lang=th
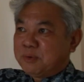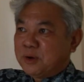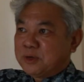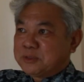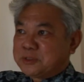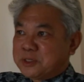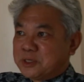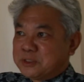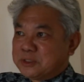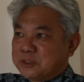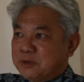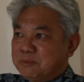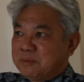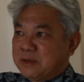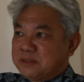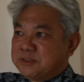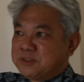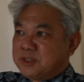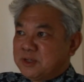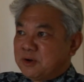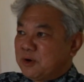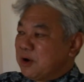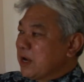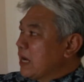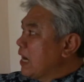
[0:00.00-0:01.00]
พศ
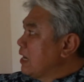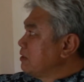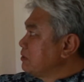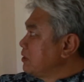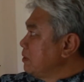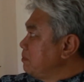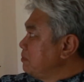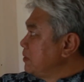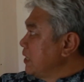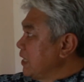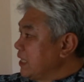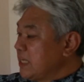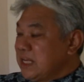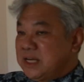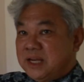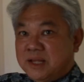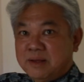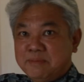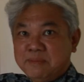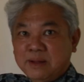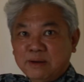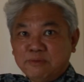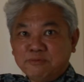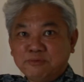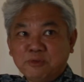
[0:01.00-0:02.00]
2497 ที่เดีย
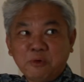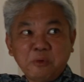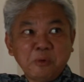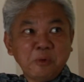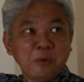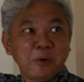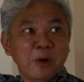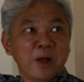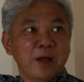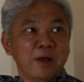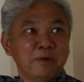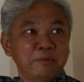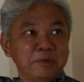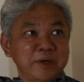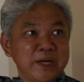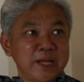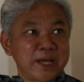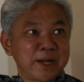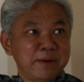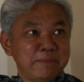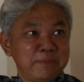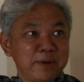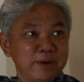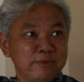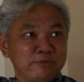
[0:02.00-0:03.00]
นเวียนฟูเดีย
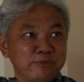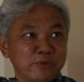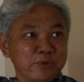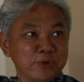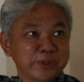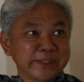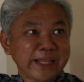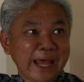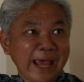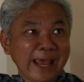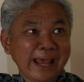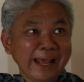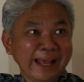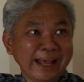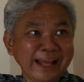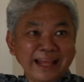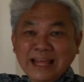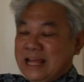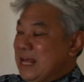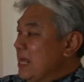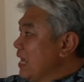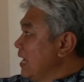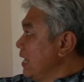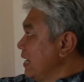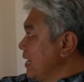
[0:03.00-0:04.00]
นเวียนฟูแตก
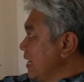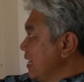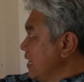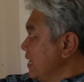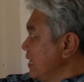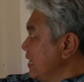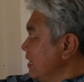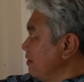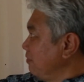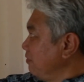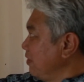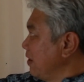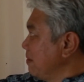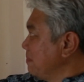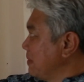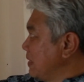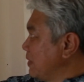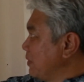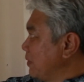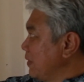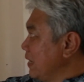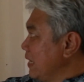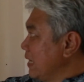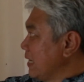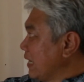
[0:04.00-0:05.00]
นี่ฝีมือ
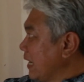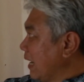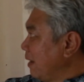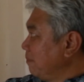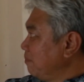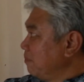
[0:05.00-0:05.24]
คนนี้ครั